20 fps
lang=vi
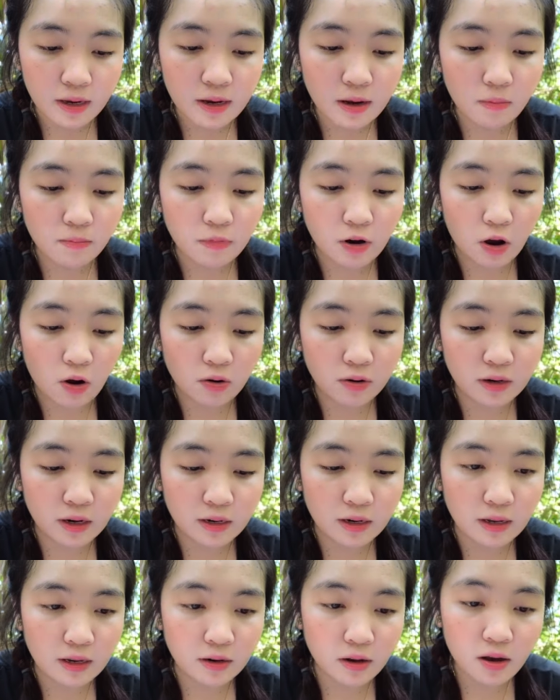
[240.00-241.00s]
cái công đoạn này
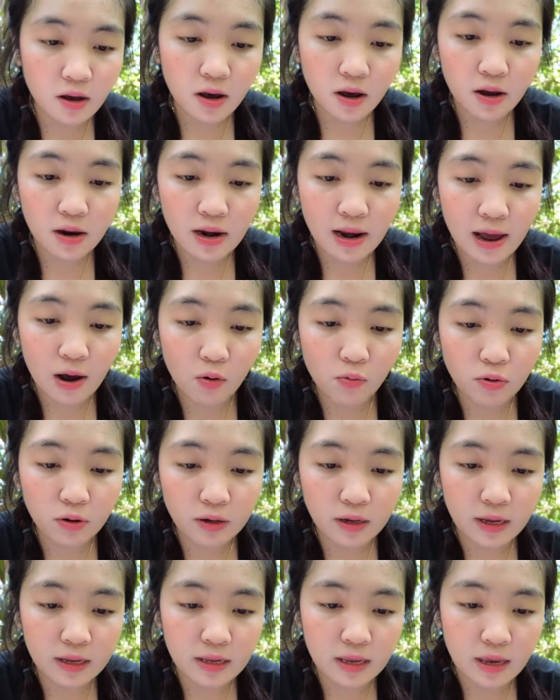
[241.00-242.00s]
thì nó hơi lâu đó
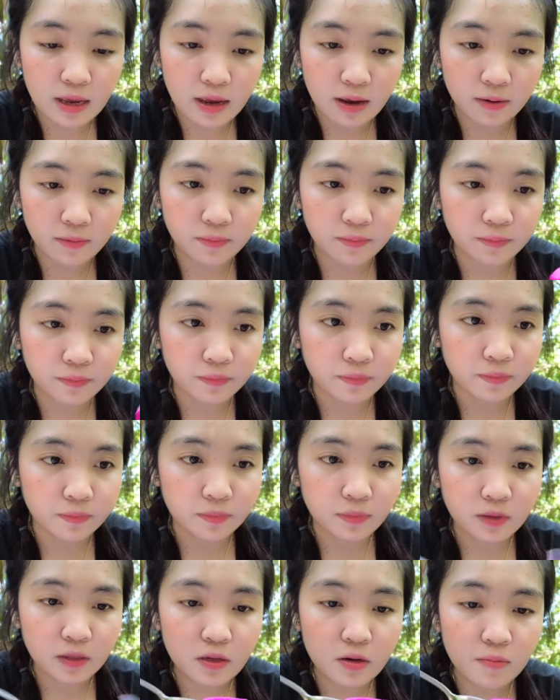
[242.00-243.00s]
cả nhà
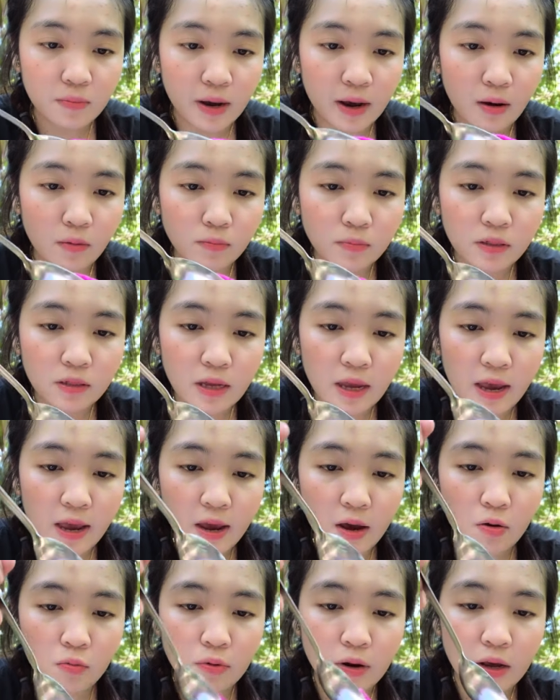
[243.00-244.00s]
nhưng mà không
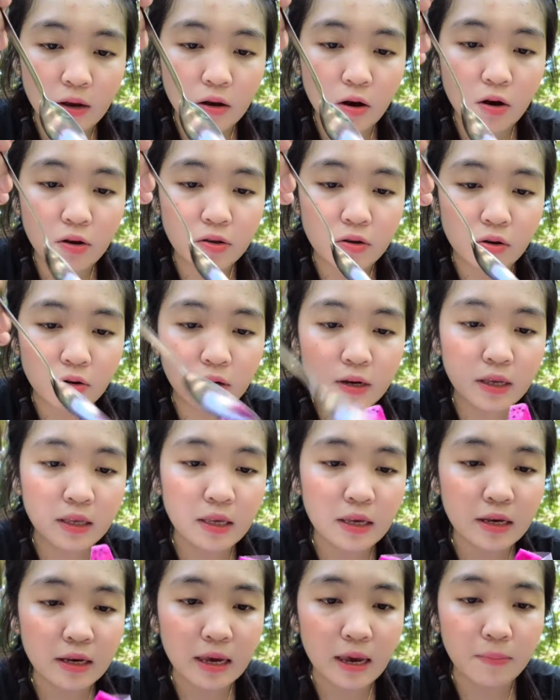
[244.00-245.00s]
sao để có những cái
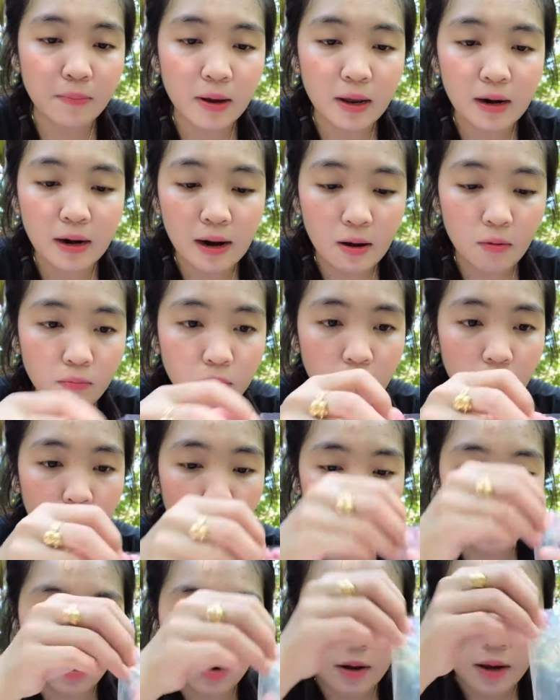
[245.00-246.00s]
chiếc kem thanh long
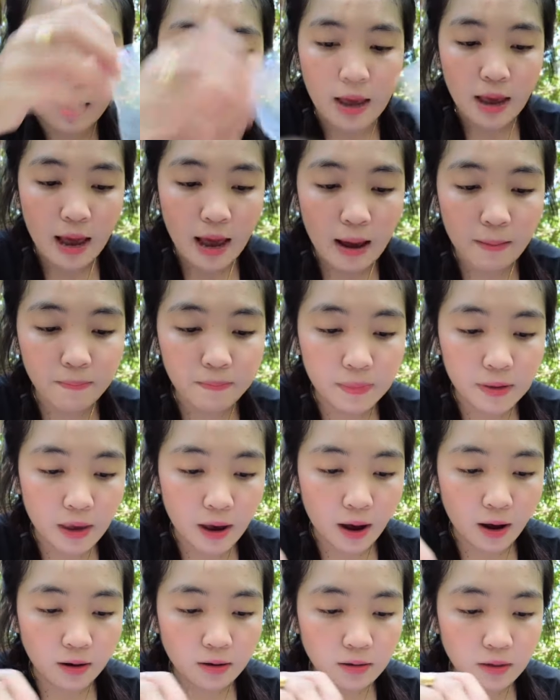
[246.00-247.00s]
ngon hấp
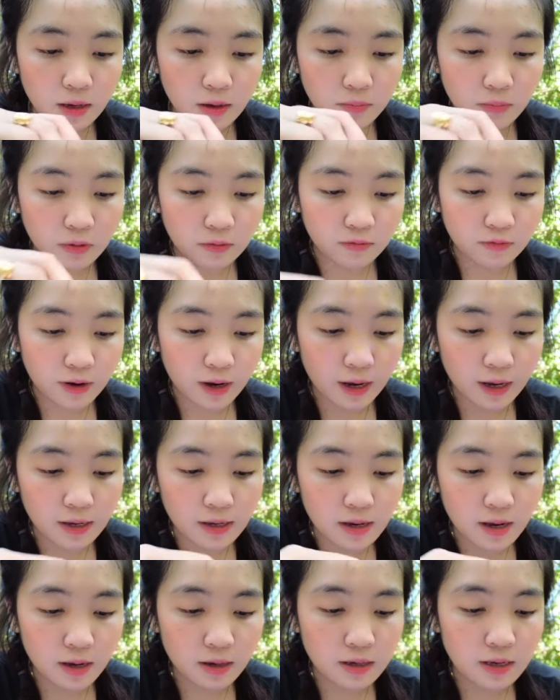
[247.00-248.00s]
dẫn thì mình
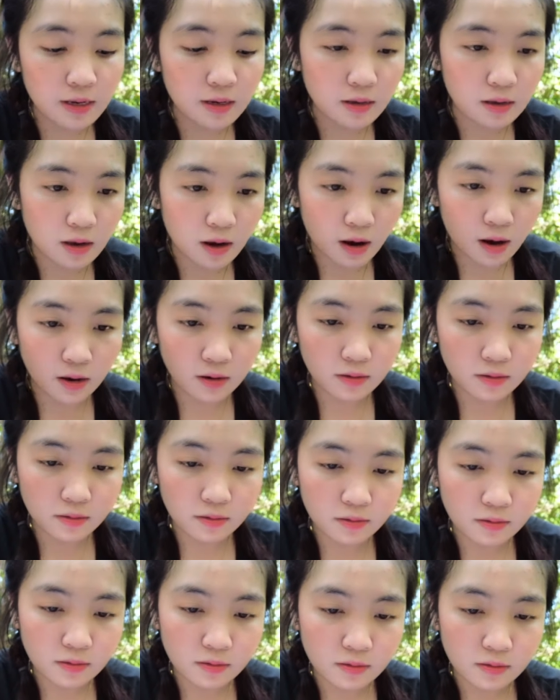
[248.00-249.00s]
phải ờ, kiên nhẫn
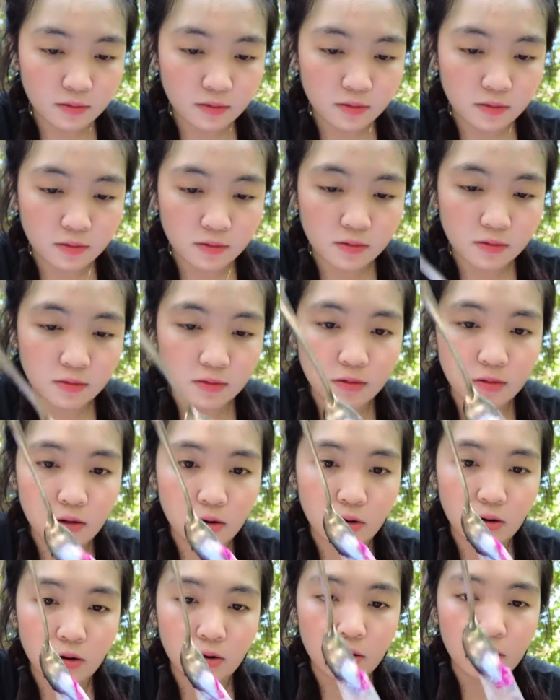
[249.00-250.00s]

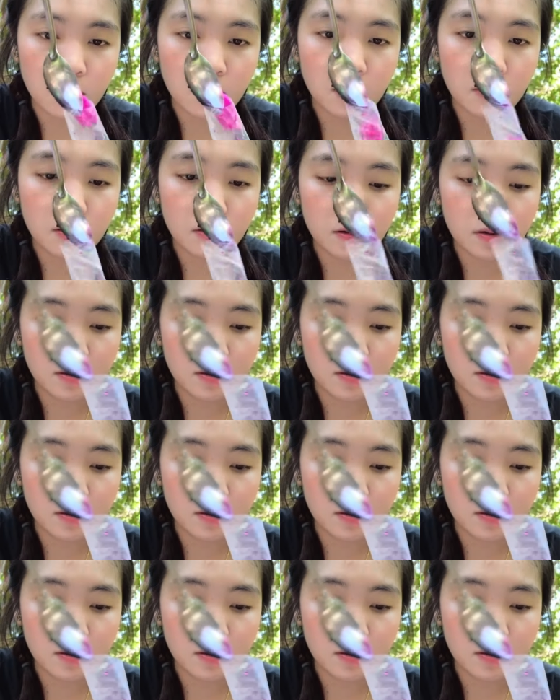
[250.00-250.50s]
đó